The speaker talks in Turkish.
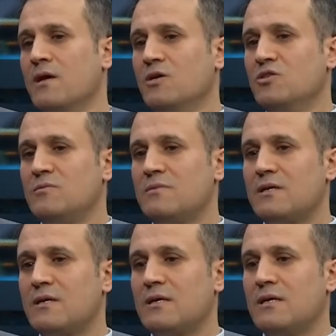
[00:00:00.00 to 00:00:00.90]

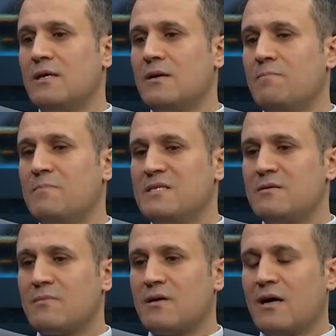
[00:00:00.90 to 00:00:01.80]
Şimdi
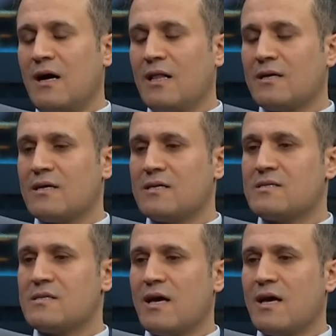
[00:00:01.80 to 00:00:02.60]
bizim halk arasında